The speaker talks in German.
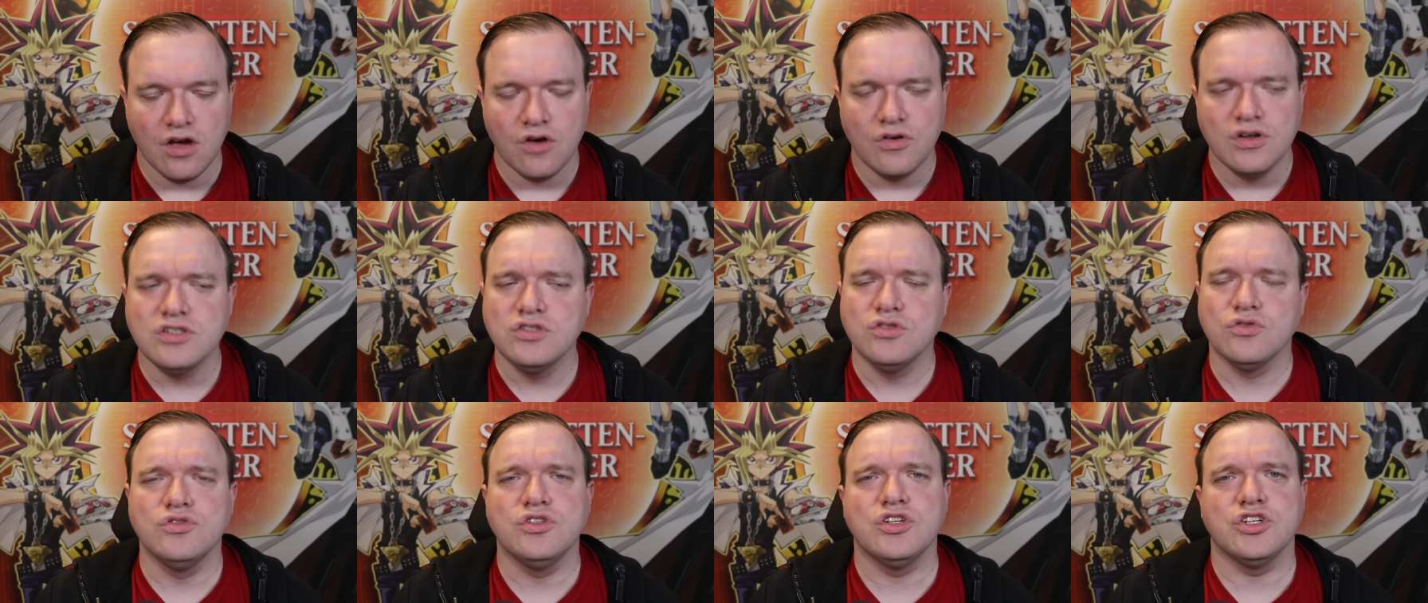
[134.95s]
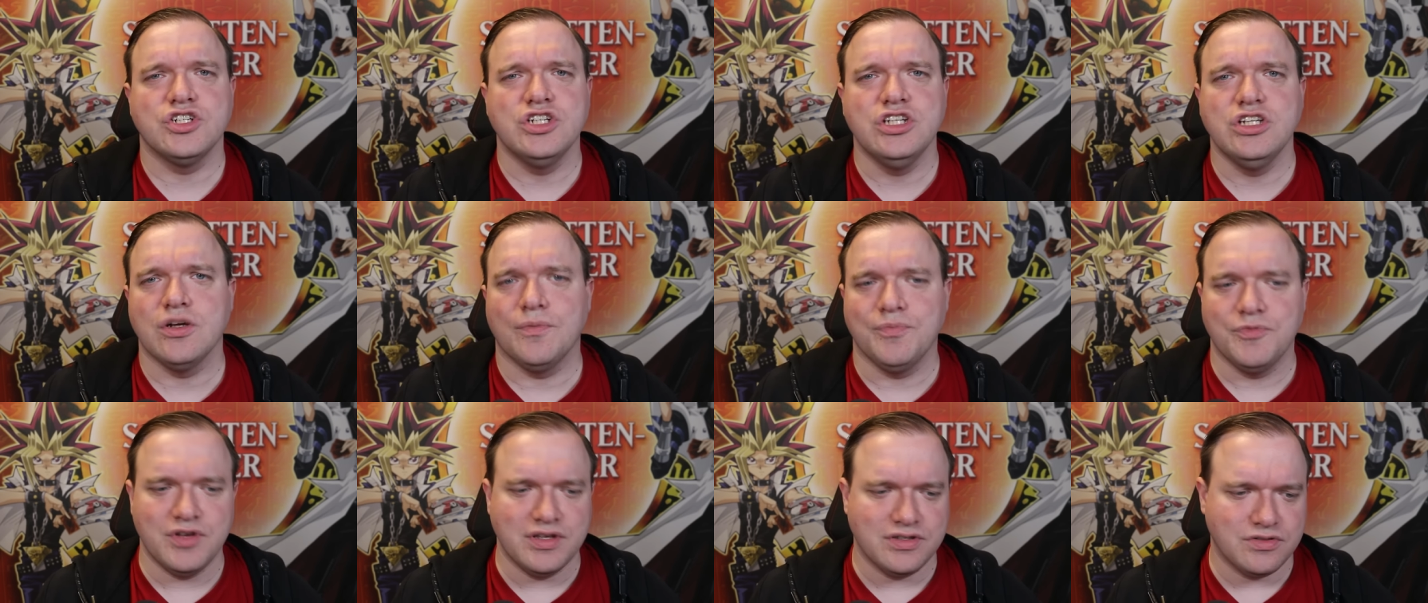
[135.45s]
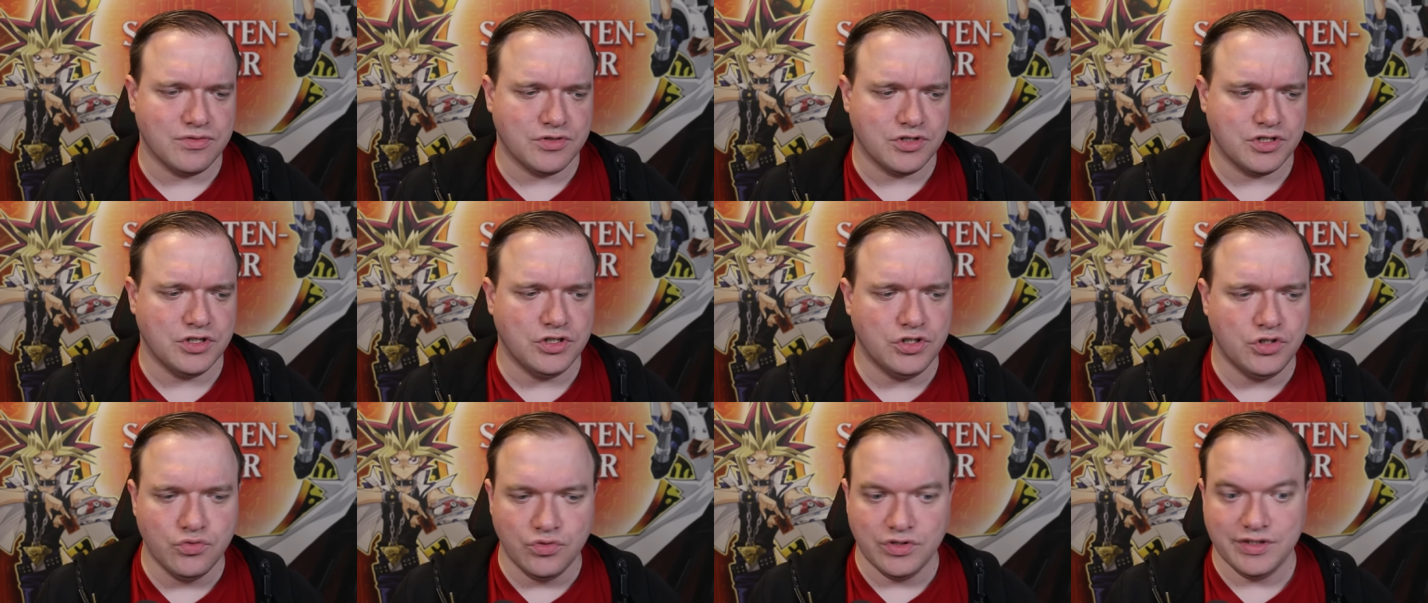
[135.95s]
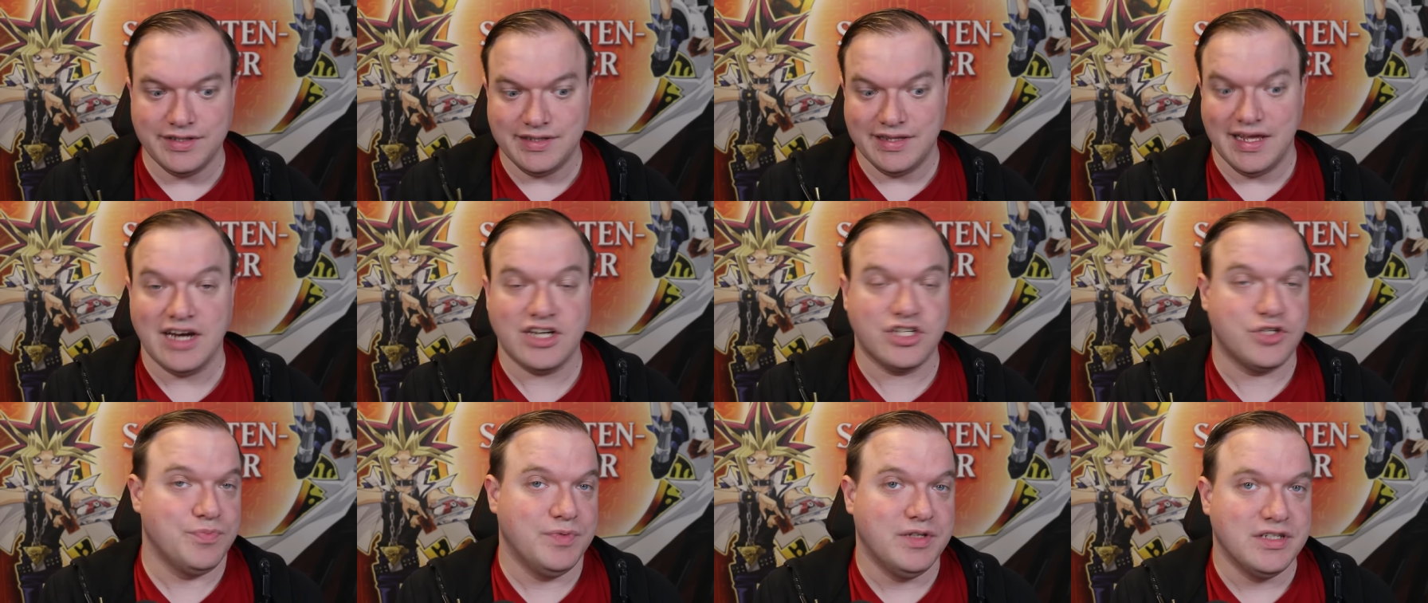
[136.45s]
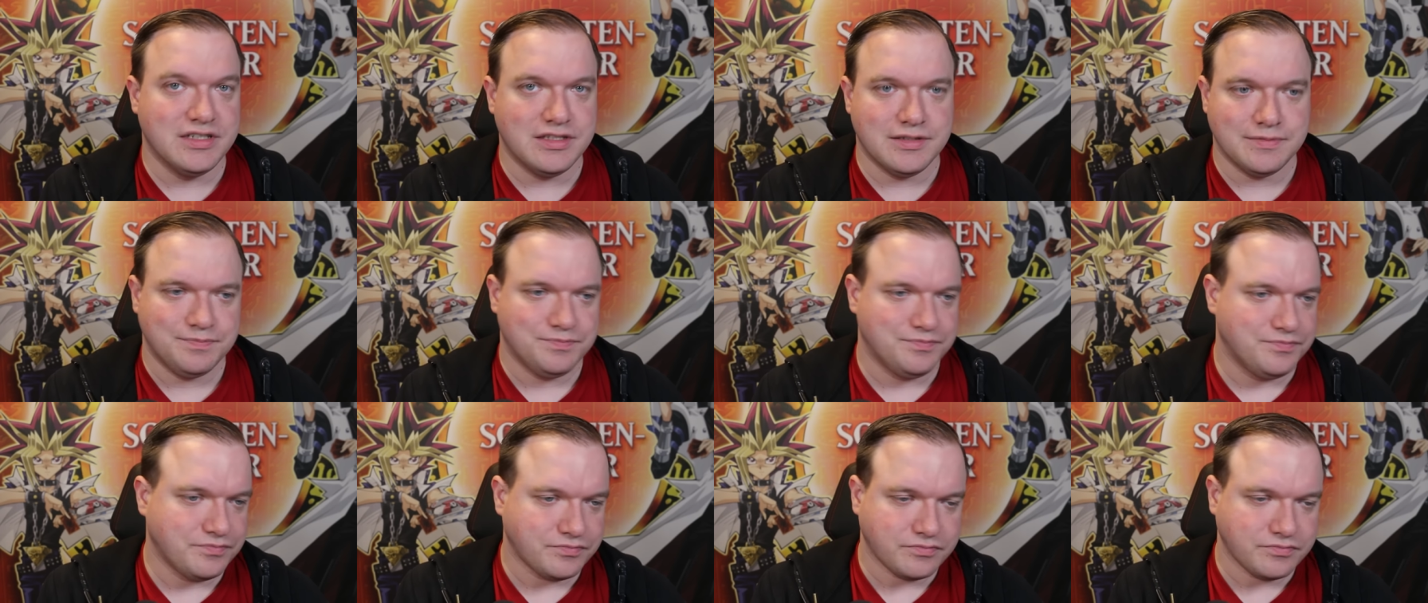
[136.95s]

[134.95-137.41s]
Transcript: Und es ist ein Unterschied, ob du jetzt zum Beispiel Yugi Stack spielst